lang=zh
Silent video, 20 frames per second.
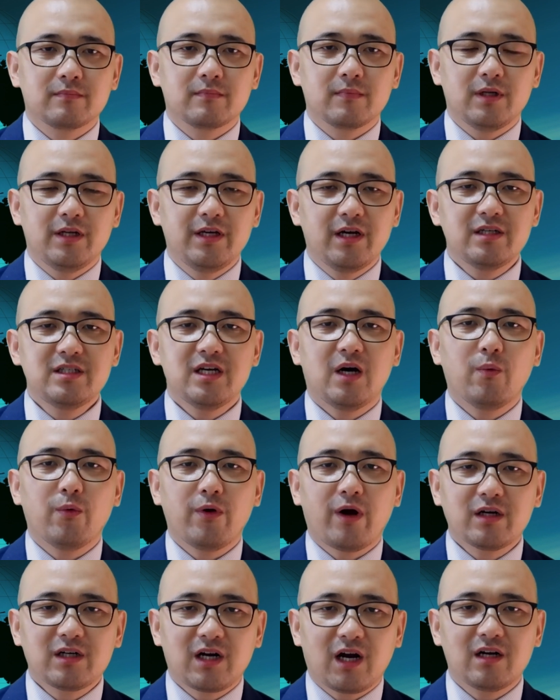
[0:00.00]
李克强五
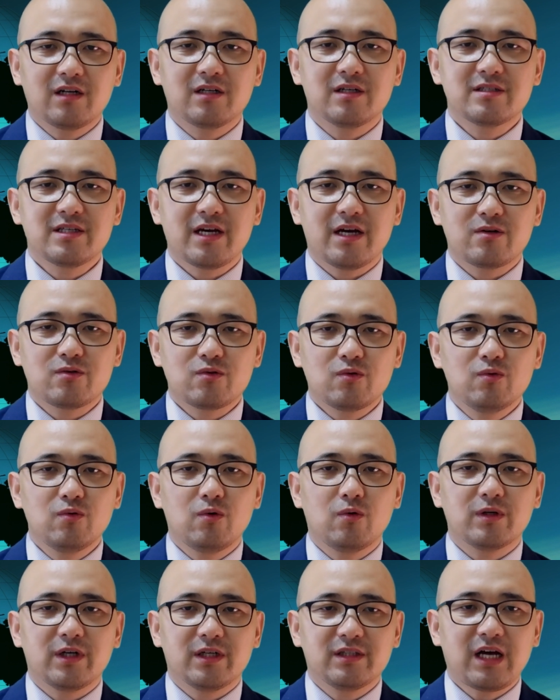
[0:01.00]
月二十二日在中
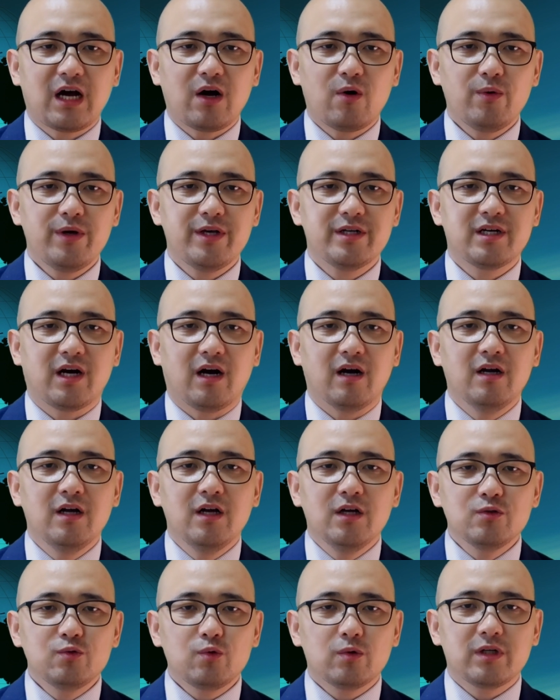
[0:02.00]
共人大会议上
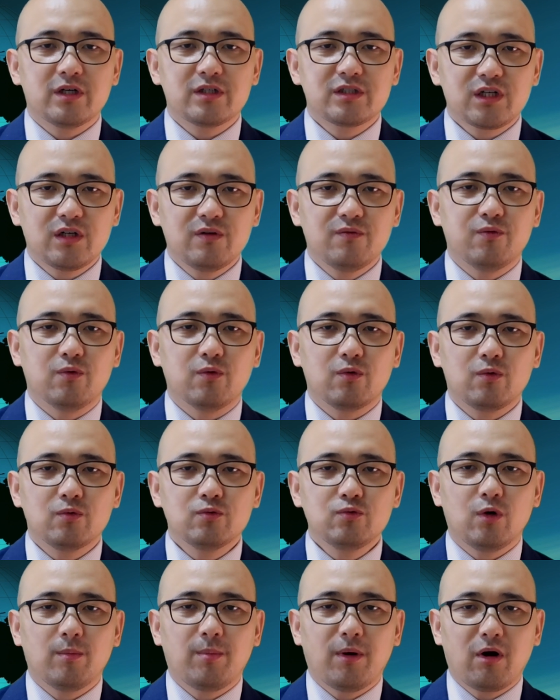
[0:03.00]
做的政府工
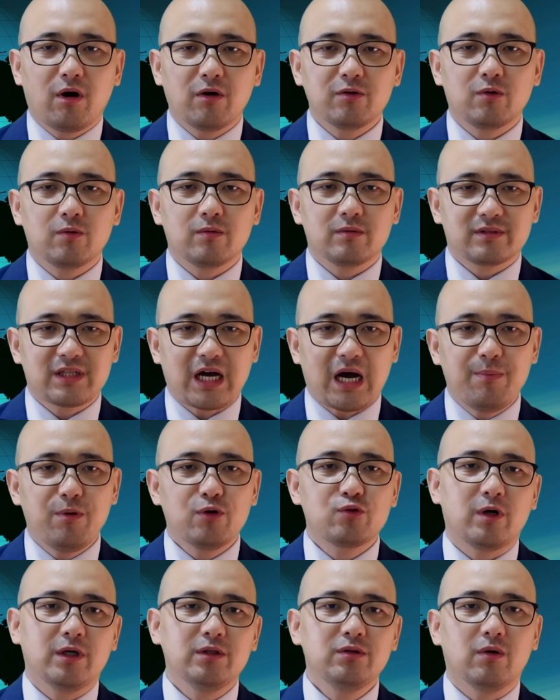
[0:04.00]
作报告中，打破
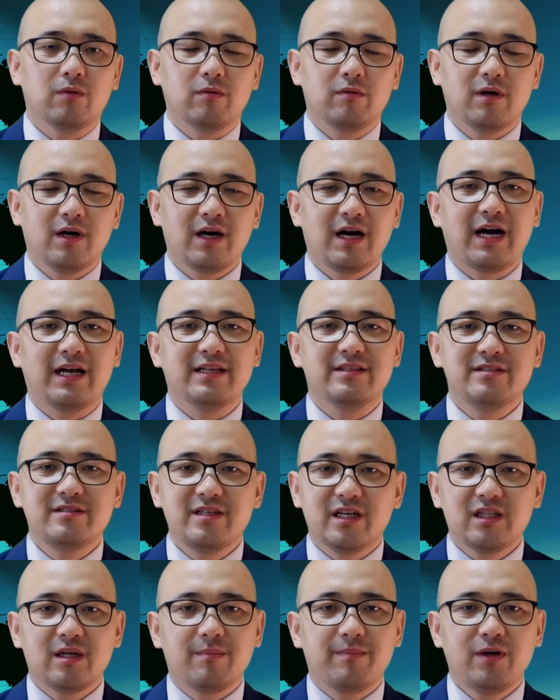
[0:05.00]
传统，罕
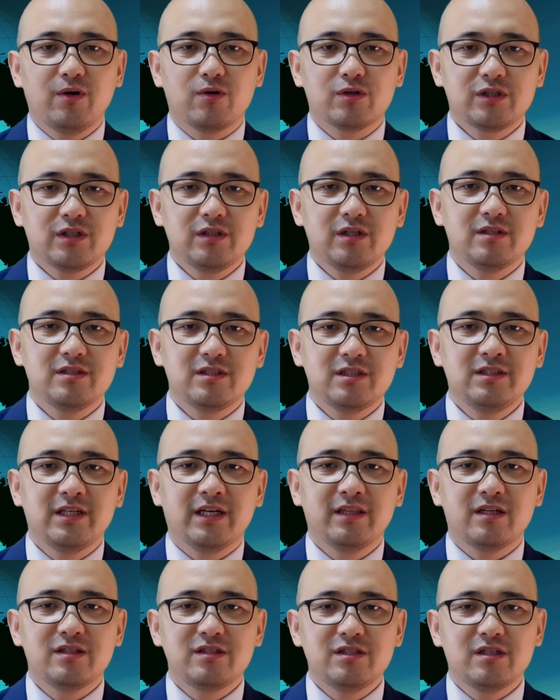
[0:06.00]
见的没有设定今
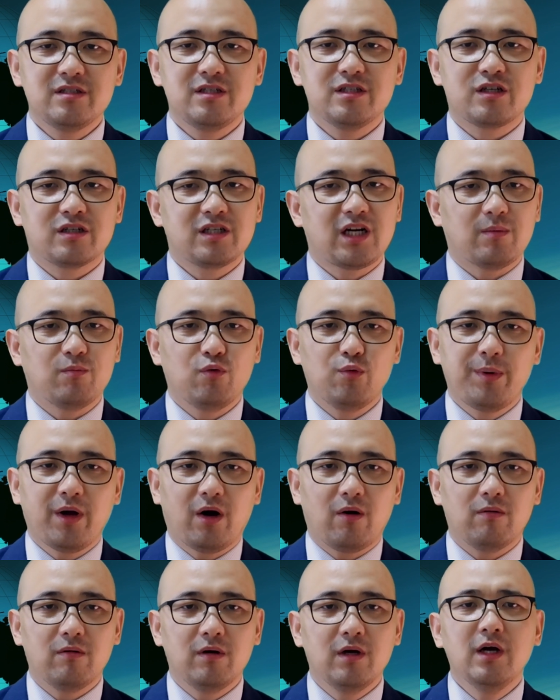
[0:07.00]
年的经济成长目
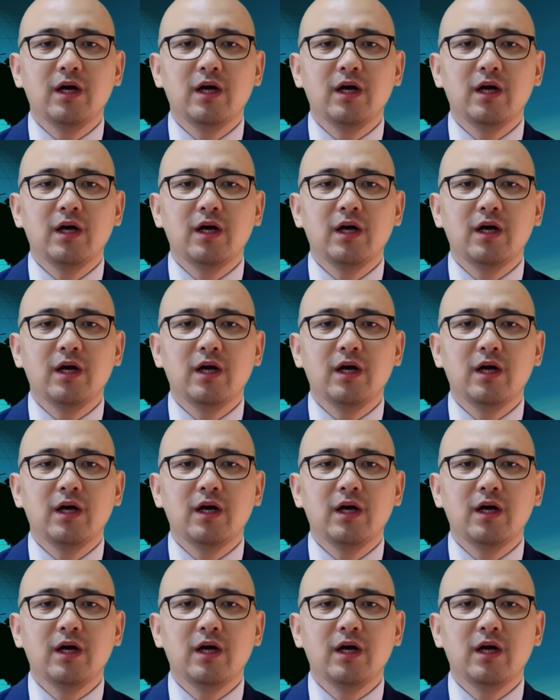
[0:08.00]
标，